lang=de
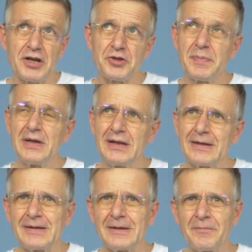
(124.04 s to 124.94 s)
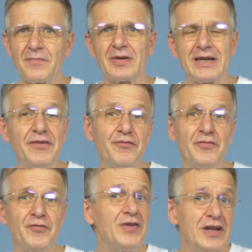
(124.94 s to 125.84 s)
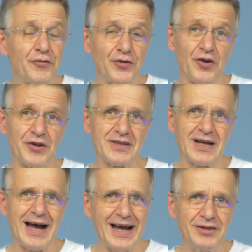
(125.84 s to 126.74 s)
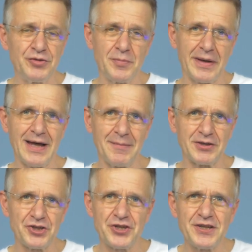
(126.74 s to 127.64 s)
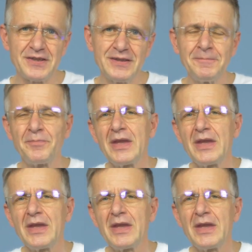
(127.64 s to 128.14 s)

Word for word: Beispiel äh, kennen viele von euch ja eine Übernahmegeschichte.